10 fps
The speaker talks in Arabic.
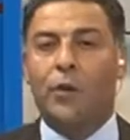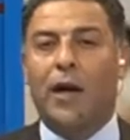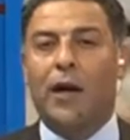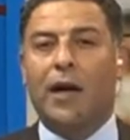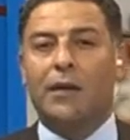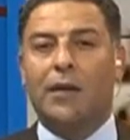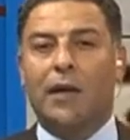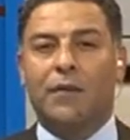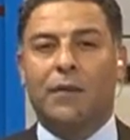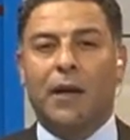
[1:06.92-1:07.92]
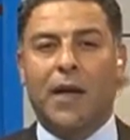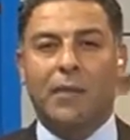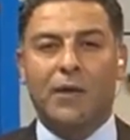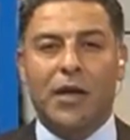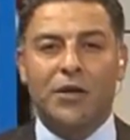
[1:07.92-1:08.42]
حلقتنا في
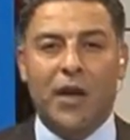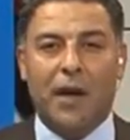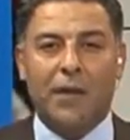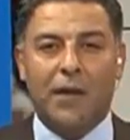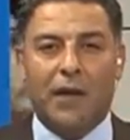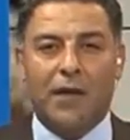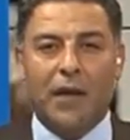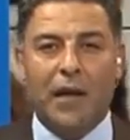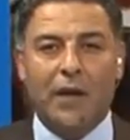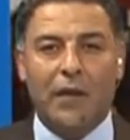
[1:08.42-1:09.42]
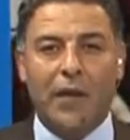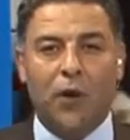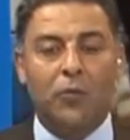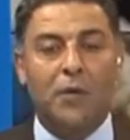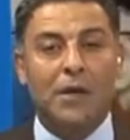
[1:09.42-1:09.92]
برنامج الشعب ينتظر لهذا
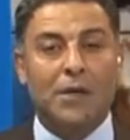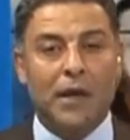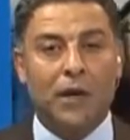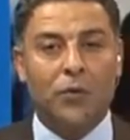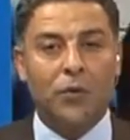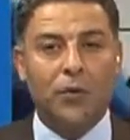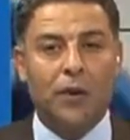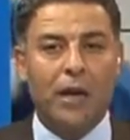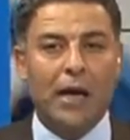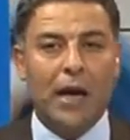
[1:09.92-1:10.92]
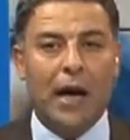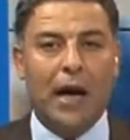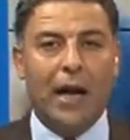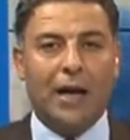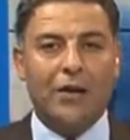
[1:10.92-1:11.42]
اليوم سيكون
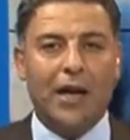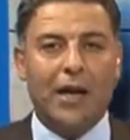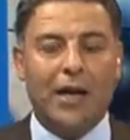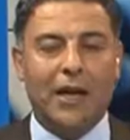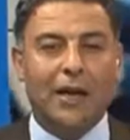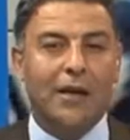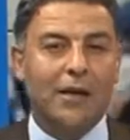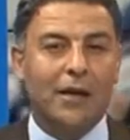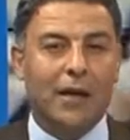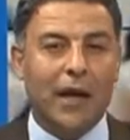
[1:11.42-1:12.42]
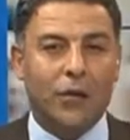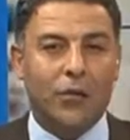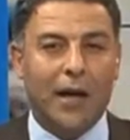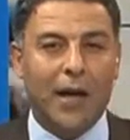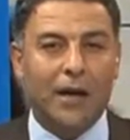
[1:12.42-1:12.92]
العشائرية
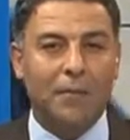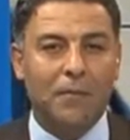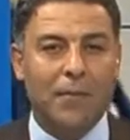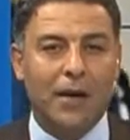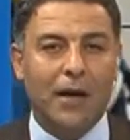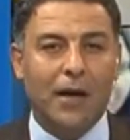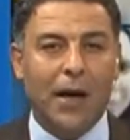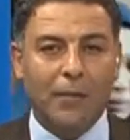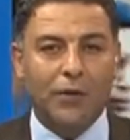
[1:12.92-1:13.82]
خير دائم أم